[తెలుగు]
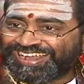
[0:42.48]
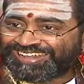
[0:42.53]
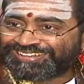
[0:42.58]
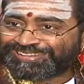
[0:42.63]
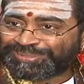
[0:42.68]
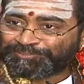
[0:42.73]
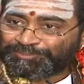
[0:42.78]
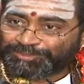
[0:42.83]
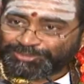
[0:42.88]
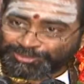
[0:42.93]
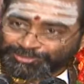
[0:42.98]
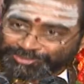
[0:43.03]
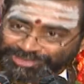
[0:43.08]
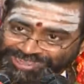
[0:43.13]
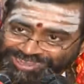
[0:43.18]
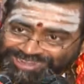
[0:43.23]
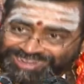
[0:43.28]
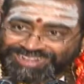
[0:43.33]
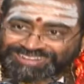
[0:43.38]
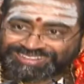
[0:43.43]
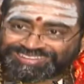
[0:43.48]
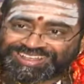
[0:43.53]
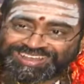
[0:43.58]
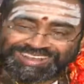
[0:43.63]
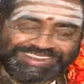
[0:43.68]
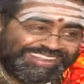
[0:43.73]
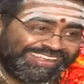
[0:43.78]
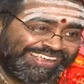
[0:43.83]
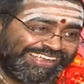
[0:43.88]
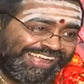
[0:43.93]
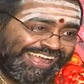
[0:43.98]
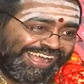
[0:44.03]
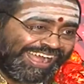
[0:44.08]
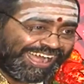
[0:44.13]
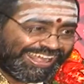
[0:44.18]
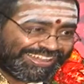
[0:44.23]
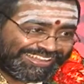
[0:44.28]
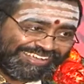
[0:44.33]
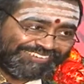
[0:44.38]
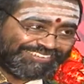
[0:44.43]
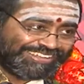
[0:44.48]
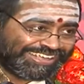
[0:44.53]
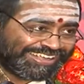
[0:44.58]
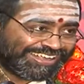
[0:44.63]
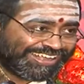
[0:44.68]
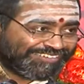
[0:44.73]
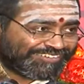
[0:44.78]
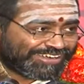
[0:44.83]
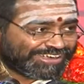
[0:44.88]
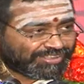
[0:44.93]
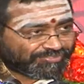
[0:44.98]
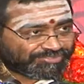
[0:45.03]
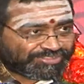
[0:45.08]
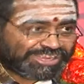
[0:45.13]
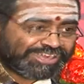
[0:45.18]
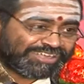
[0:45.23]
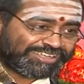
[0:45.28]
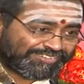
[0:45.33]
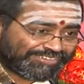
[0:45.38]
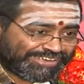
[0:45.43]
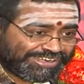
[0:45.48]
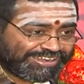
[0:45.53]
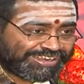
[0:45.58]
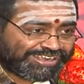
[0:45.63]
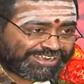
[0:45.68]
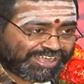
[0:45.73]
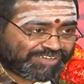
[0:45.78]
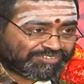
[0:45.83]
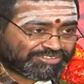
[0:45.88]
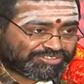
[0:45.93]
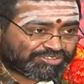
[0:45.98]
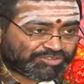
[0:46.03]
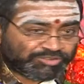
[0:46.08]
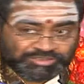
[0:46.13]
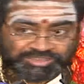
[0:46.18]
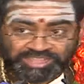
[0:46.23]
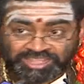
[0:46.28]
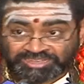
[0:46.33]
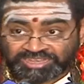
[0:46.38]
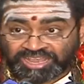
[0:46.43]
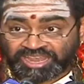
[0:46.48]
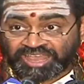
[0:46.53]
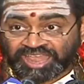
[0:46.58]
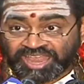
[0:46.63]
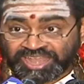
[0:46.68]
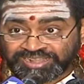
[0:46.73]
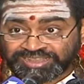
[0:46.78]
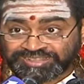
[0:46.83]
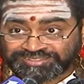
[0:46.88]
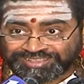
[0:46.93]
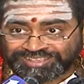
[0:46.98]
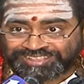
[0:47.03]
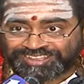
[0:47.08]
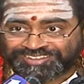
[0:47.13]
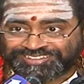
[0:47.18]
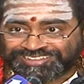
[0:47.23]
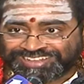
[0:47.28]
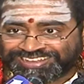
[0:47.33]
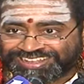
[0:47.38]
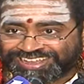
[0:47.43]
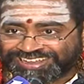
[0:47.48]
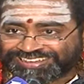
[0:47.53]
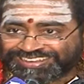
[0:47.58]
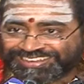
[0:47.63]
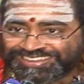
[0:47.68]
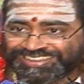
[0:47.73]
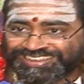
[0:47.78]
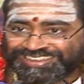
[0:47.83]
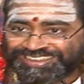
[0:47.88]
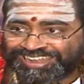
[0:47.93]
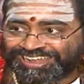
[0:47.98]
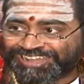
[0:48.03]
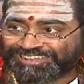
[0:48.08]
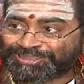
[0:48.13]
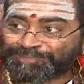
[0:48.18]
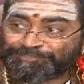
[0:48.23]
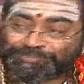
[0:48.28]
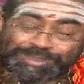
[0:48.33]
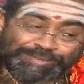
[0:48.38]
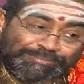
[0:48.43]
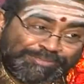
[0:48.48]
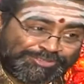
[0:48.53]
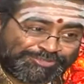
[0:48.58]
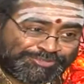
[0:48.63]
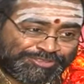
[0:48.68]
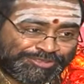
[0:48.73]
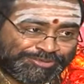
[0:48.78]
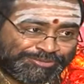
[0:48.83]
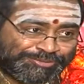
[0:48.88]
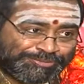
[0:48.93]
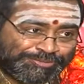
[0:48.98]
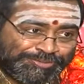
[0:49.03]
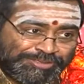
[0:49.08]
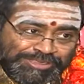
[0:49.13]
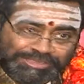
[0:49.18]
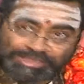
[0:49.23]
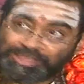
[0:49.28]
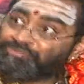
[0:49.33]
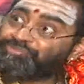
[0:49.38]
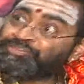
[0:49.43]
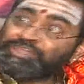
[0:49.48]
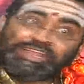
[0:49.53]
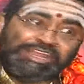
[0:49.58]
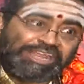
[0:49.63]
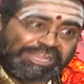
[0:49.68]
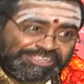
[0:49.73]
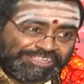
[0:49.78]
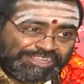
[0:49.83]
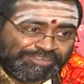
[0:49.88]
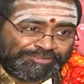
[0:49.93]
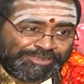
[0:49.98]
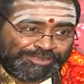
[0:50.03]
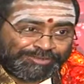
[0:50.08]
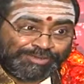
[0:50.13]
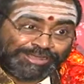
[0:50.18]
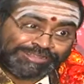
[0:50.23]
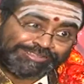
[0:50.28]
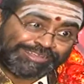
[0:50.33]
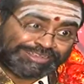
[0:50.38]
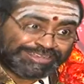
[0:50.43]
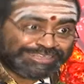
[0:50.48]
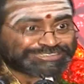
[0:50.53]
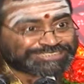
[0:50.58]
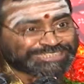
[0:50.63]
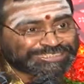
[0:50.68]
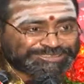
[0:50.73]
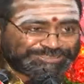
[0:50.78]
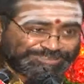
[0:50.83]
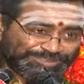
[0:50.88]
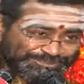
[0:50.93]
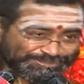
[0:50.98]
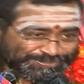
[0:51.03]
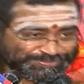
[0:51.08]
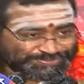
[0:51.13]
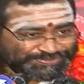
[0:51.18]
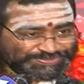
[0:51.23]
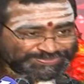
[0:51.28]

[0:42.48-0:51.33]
అంత మృదువుగానే ఎత్తాలి అదేవిధంగా వాడు ఎంత గట్టివాడైనా కావచ్చు దేన్ని ఎలా హ్యాండిల్ చేయాలో తెలియాలి అందుకే పరమేశ్వరుడు ఎంత గట్టివాడో అంత రసజ్ఞుడు